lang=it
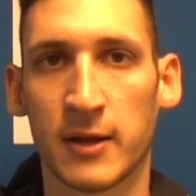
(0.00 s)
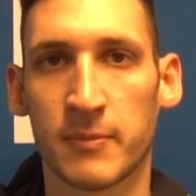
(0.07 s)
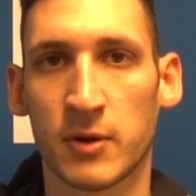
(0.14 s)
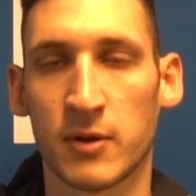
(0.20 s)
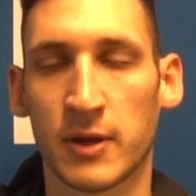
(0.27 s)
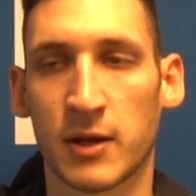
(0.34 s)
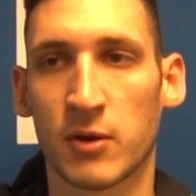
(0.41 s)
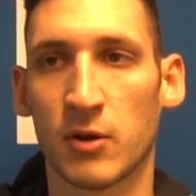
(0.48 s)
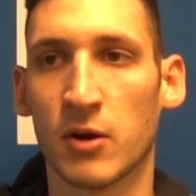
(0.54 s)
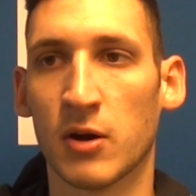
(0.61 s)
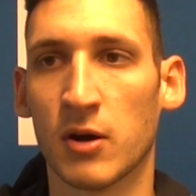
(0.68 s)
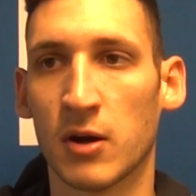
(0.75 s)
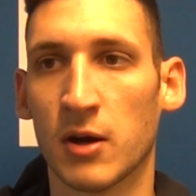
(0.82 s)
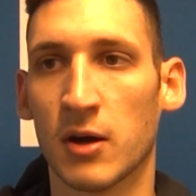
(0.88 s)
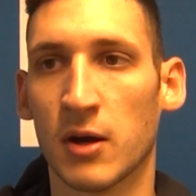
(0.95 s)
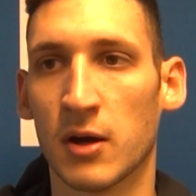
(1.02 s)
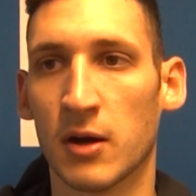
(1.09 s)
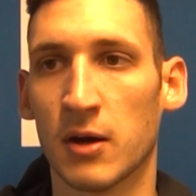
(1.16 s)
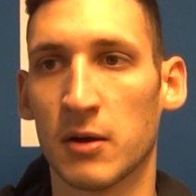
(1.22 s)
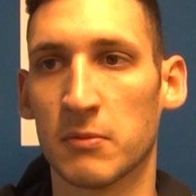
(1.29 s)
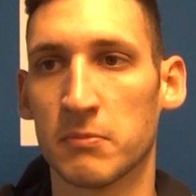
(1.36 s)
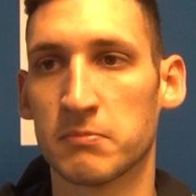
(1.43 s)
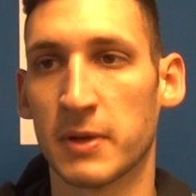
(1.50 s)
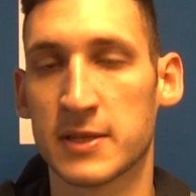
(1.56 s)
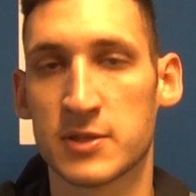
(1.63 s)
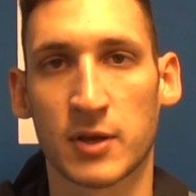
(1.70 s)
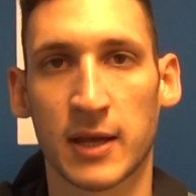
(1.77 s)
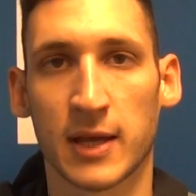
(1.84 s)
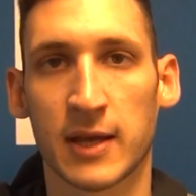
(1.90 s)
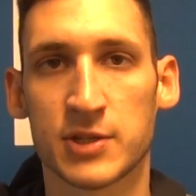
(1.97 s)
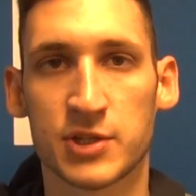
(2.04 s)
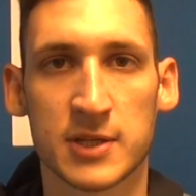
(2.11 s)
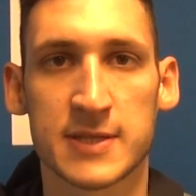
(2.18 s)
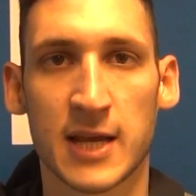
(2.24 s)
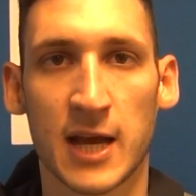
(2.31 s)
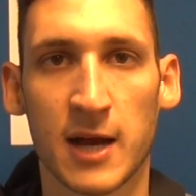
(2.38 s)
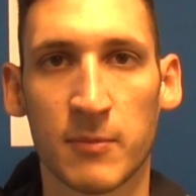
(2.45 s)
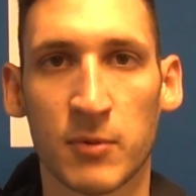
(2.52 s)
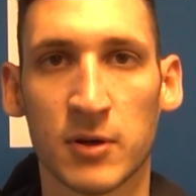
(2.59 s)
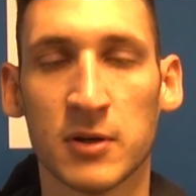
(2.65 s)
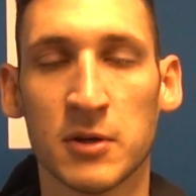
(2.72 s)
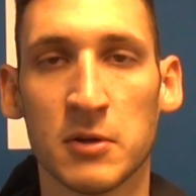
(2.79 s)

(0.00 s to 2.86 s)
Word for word: però ecco, penso che ci siamo.